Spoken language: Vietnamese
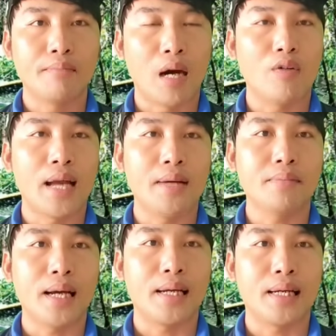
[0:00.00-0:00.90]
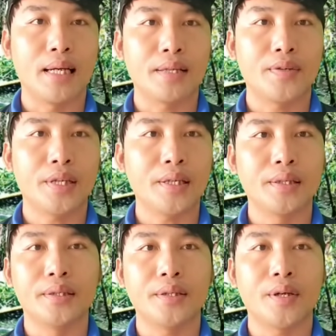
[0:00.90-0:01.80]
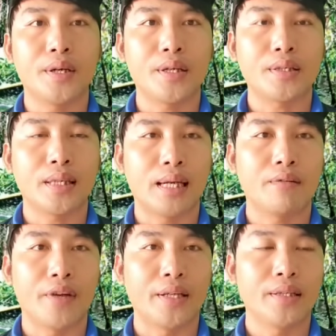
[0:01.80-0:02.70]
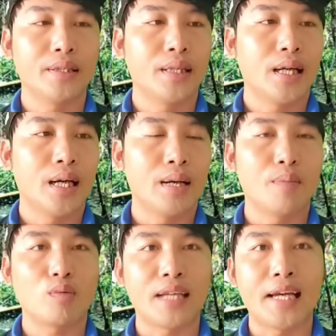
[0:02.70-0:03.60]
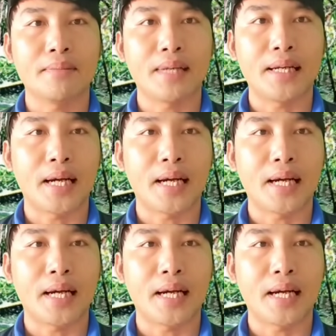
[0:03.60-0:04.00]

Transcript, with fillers: Bảo đảm hàng chất lượng cho tất cả quý vị. À, một chai em đang